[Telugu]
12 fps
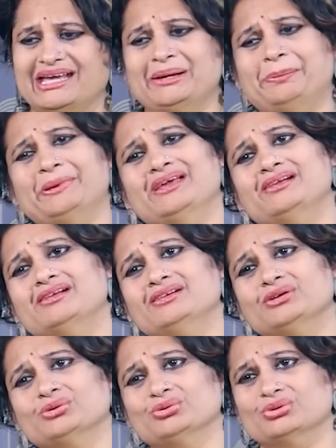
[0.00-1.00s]
ఏ
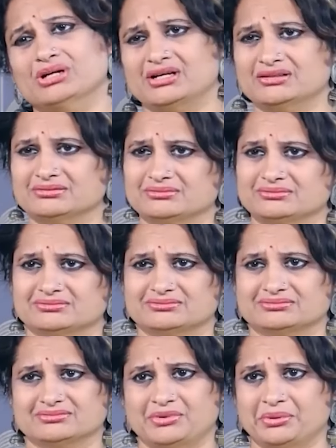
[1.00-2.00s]
పేరెంట్ కూడా
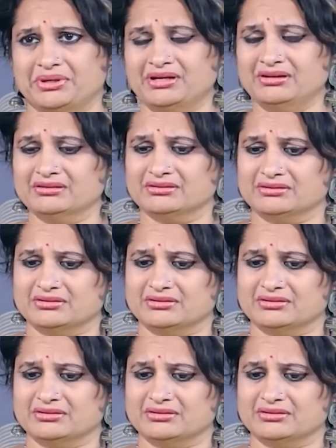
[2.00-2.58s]
ఓకే